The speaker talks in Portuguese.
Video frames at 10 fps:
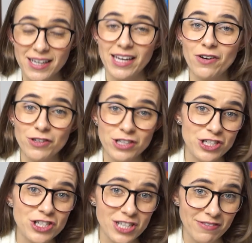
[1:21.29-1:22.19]
E quando a
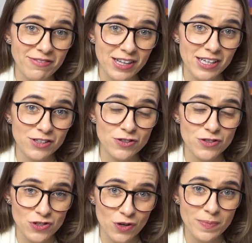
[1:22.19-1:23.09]
gente está falando
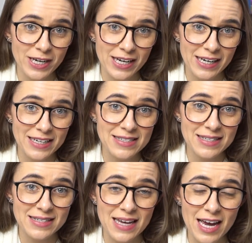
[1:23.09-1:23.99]
sobre
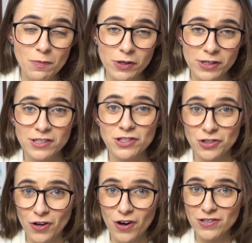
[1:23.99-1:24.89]
crianças, é
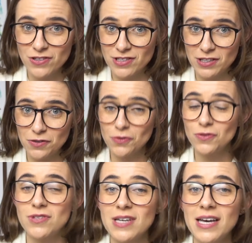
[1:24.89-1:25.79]
importante nós, os
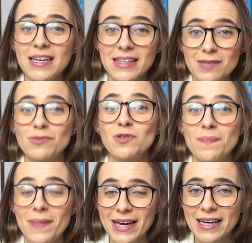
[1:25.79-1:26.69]
adultos, termos
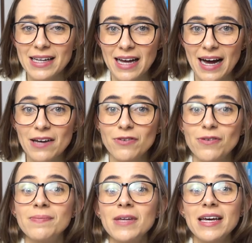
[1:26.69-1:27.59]
bem claro
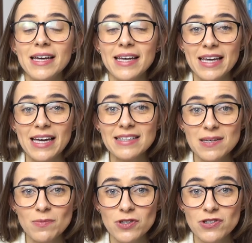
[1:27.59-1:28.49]
que as
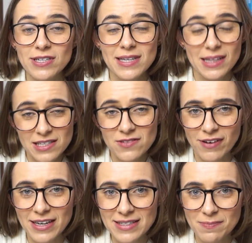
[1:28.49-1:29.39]
emoções elas
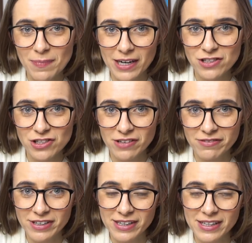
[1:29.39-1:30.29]
fazem parte da
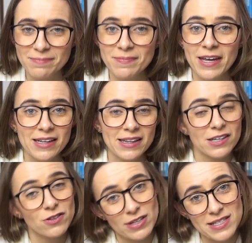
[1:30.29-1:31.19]
vida,
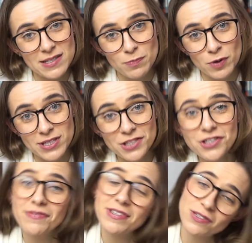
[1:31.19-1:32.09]
tanto as
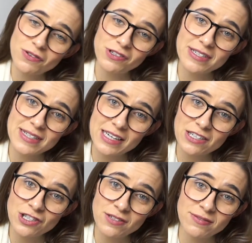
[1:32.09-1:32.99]
positivas quanto as
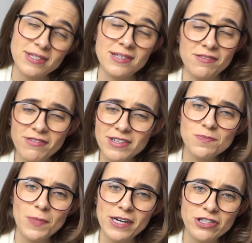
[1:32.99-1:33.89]
negativas. Faz
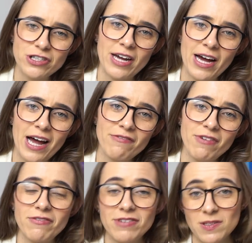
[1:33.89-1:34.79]
parte ter
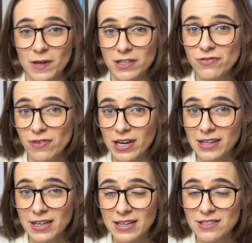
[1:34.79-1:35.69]
raiva, faz parte ficar
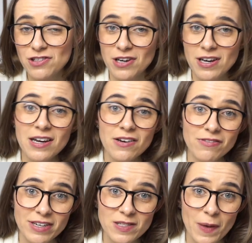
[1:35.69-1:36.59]
triste,
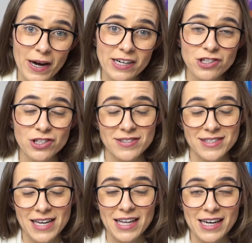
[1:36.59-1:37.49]
faz parte
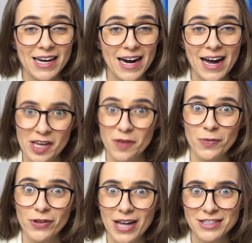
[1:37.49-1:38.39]
se alegrar e
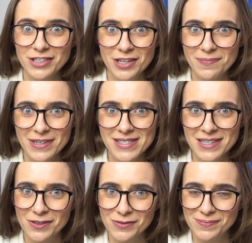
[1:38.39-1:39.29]
pular de
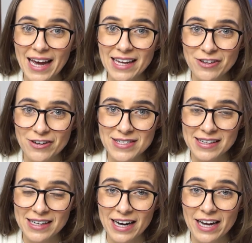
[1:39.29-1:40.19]
animação. E é a nossa
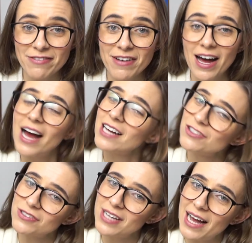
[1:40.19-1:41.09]
tarefa
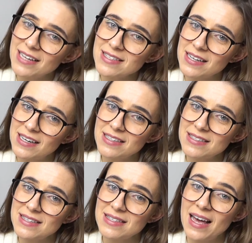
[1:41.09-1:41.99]
ajudar as
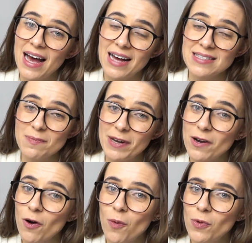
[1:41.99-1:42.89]
crianças a
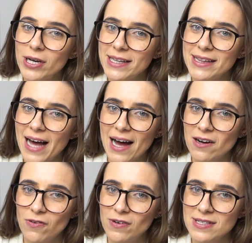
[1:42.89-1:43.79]
saberem como
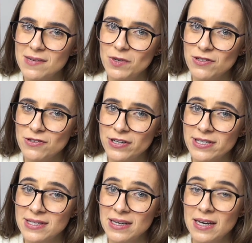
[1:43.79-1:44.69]
lidar com as emoções.